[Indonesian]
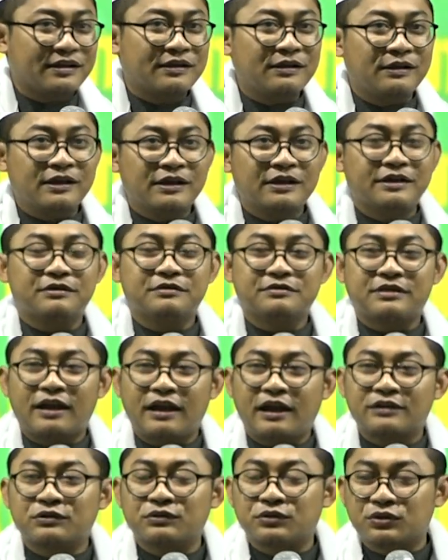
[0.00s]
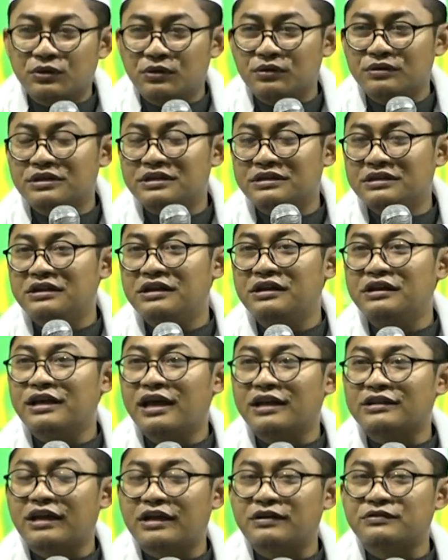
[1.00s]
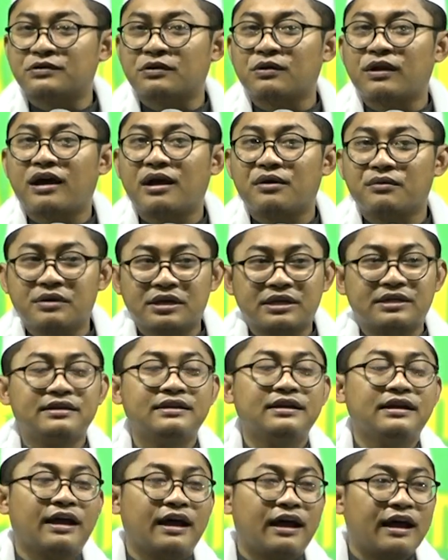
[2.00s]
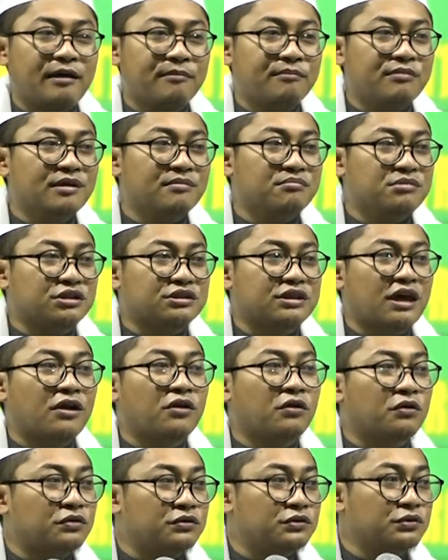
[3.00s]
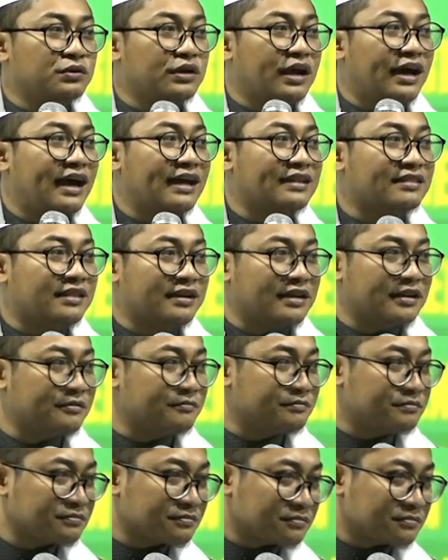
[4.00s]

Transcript: le salah setung dari niatan solawat abek minta lorduna ateh